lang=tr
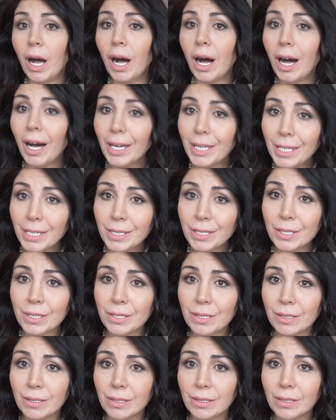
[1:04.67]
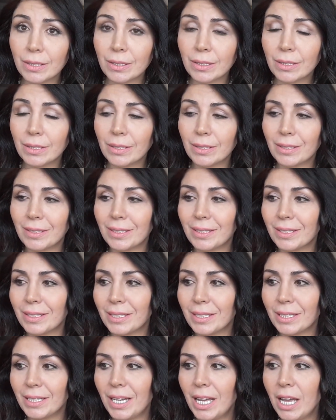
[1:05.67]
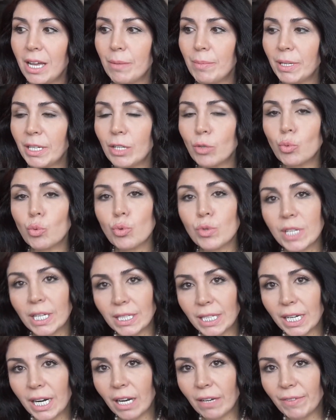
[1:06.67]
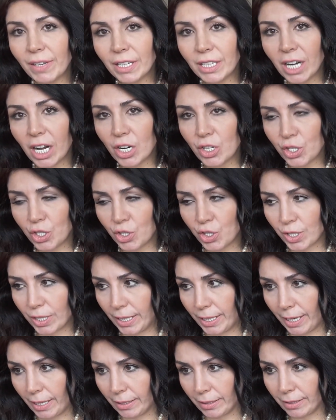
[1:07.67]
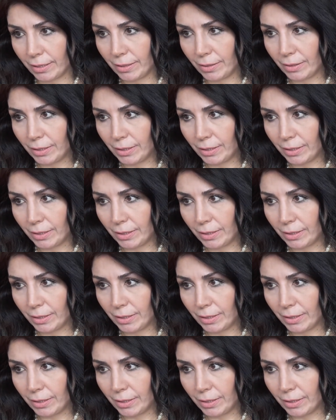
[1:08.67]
Hayır. Peki uzatarak ve karşı çıkarak.